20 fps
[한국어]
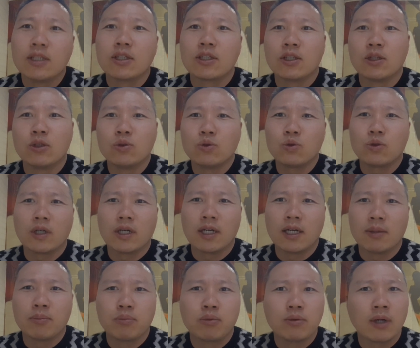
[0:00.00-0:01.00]

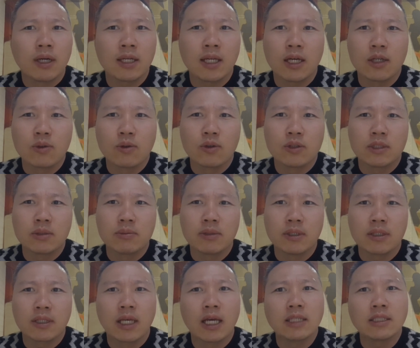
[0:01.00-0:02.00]
견주가 불안해하는
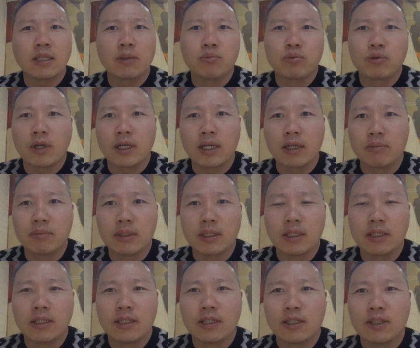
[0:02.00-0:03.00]
곳이면 굉장히
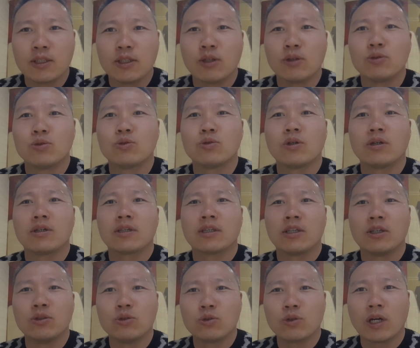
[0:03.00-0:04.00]
불안해합니다. 견주,
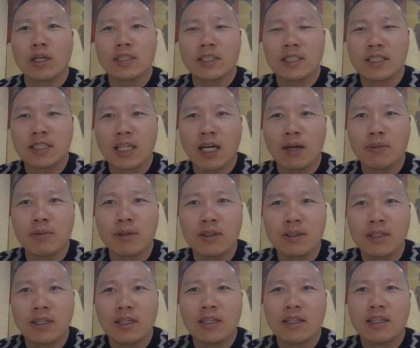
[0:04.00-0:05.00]
견주가
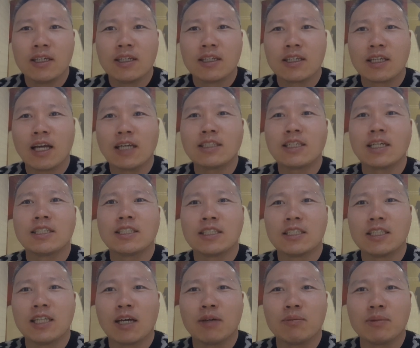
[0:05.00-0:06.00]
신나면 굉장히
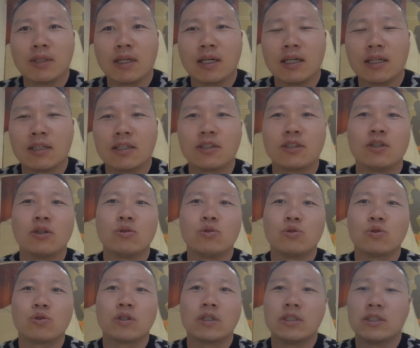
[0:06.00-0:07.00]
신나합니다.
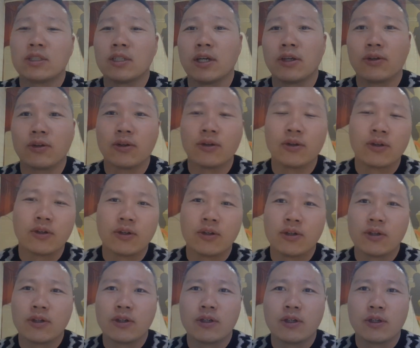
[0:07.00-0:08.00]
견주 근처에서.
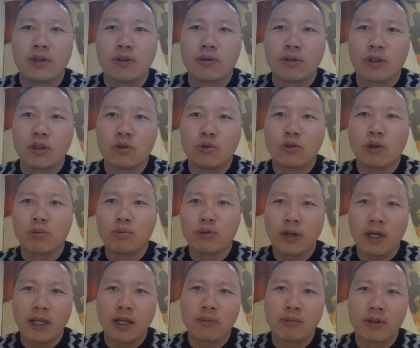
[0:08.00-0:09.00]
견주가
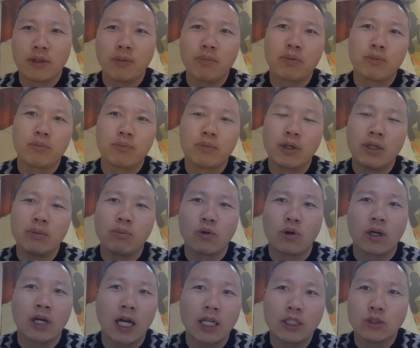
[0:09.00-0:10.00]
불안해하면 옆, 멀리
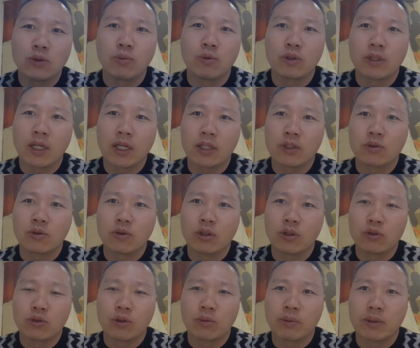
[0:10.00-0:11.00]
못, 가지도 못하겠죠.
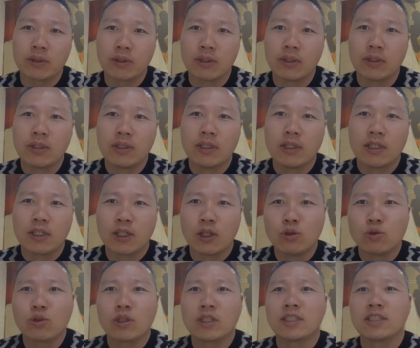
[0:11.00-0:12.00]
견주 옆에서.
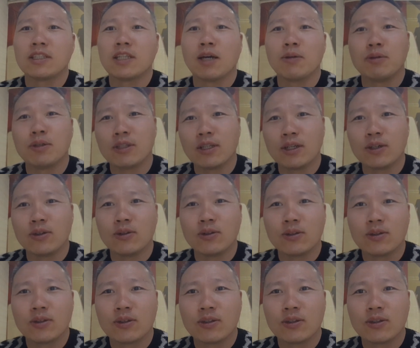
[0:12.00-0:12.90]
견주가 신나면 어때요?